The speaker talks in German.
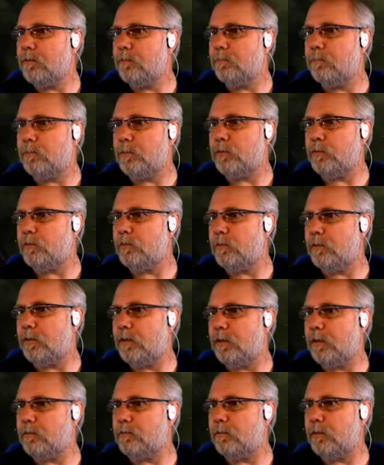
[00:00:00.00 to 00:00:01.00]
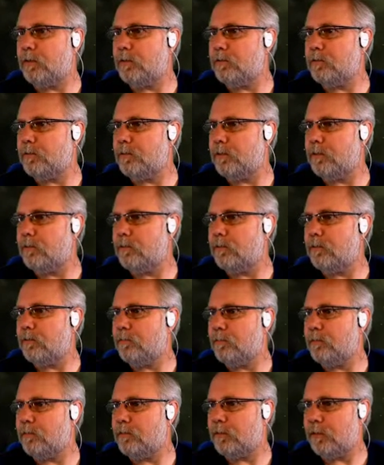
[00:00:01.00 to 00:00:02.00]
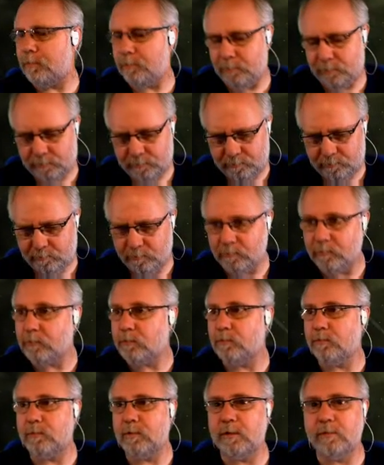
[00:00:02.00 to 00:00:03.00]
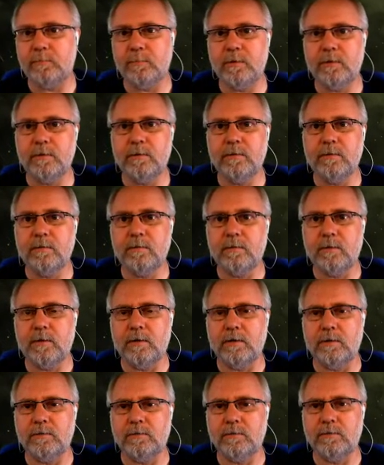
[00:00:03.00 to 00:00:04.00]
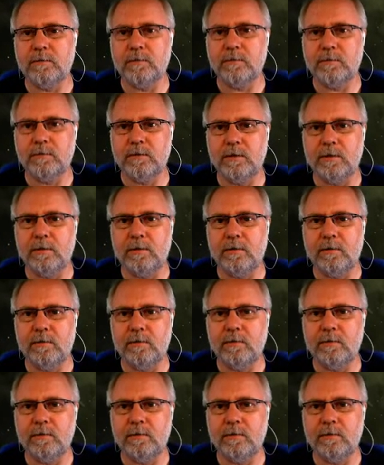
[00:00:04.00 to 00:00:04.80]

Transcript: Mission aktualisiert. Tab Mission anpinnen. Ah, das ist jetzt die andere.